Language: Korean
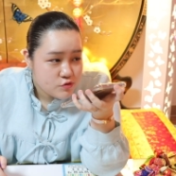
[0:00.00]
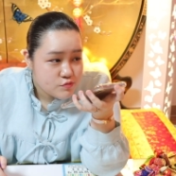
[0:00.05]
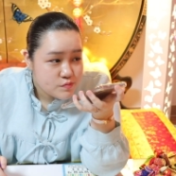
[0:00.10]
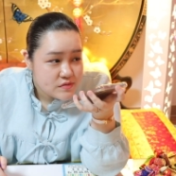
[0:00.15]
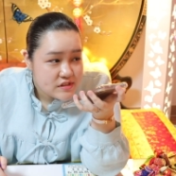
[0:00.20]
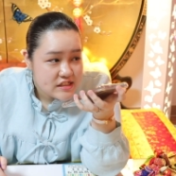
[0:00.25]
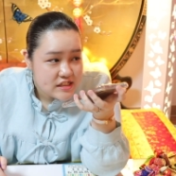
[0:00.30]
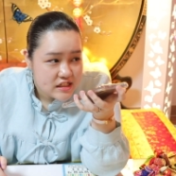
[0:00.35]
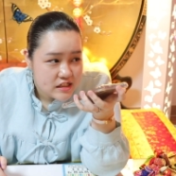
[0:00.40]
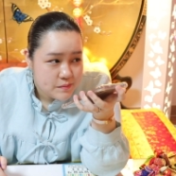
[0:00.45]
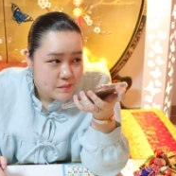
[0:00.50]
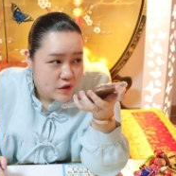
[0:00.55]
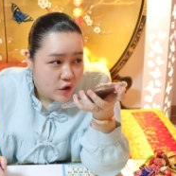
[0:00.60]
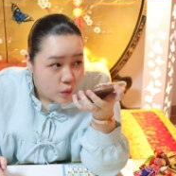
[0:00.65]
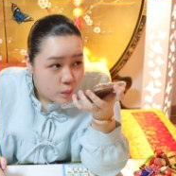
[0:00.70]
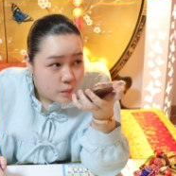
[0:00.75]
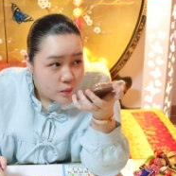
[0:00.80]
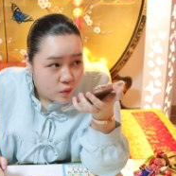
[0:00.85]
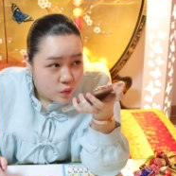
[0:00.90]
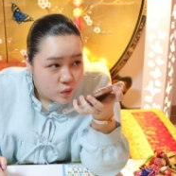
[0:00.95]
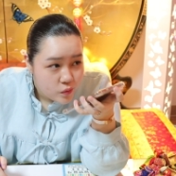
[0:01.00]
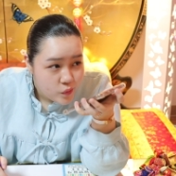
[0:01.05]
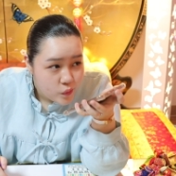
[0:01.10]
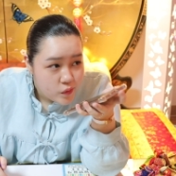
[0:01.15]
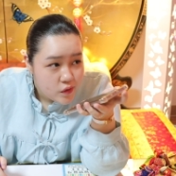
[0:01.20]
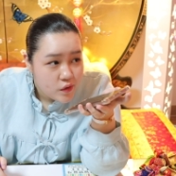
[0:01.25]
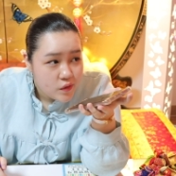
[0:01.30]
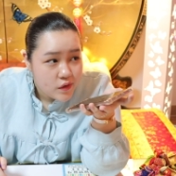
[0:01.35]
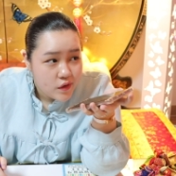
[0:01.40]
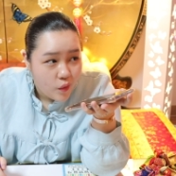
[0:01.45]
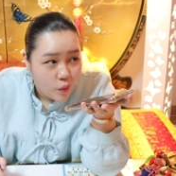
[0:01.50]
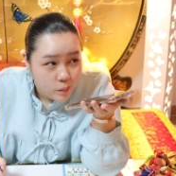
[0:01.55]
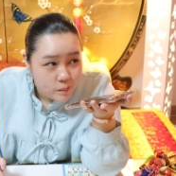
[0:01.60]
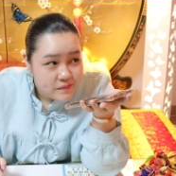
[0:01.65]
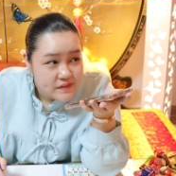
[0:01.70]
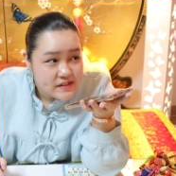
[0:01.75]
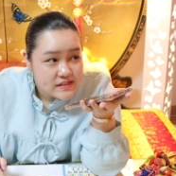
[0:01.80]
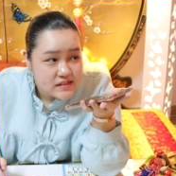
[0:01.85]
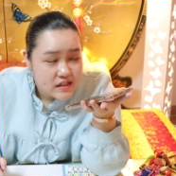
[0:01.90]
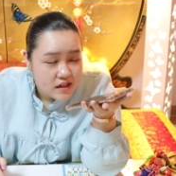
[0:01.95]
움직임이 없고 노력이
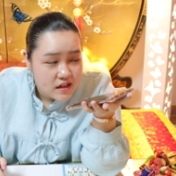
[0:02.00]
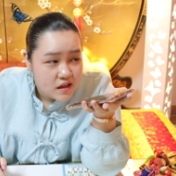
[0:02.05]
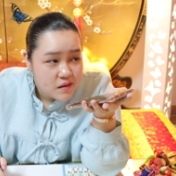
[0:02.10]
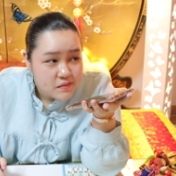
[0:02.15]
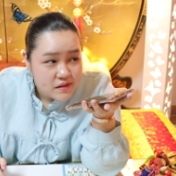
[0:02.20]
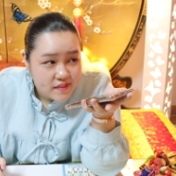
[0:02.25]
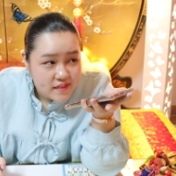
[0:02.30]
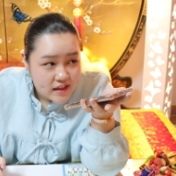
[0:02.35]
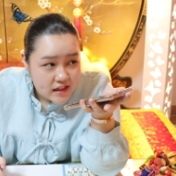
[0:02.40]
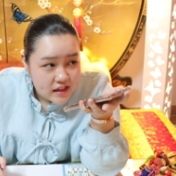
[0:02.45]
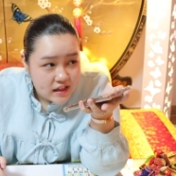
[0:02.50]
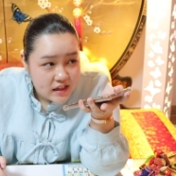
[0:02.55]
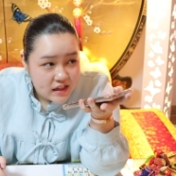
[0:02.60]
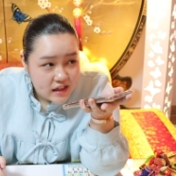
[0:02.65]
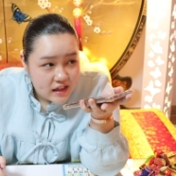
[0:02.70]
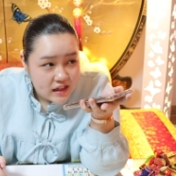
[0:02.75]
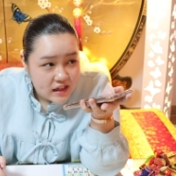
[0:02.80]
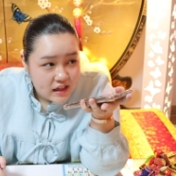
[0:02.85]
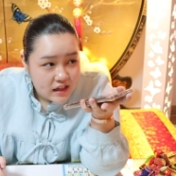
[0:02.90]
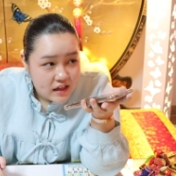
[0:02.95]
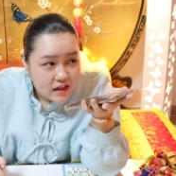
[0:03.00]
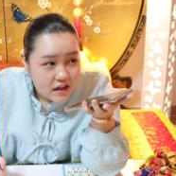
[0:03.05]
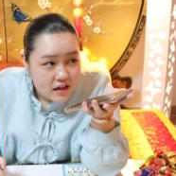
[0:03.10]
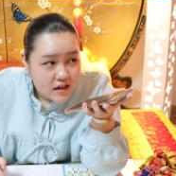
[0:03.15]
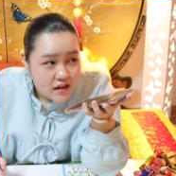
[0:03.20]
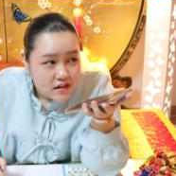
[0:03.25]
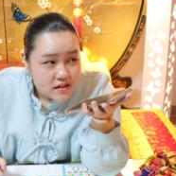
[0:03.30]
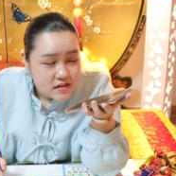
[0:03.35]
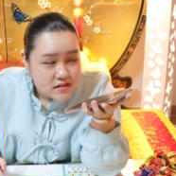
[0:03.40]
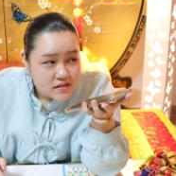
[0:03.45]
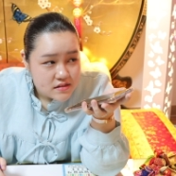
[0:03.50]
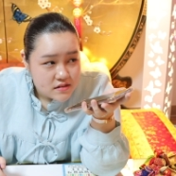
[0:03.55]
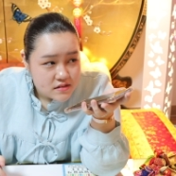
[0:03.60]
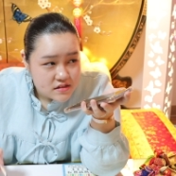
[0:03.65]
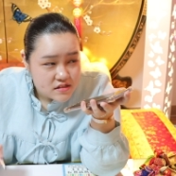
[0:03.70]
없는 사람인데 어.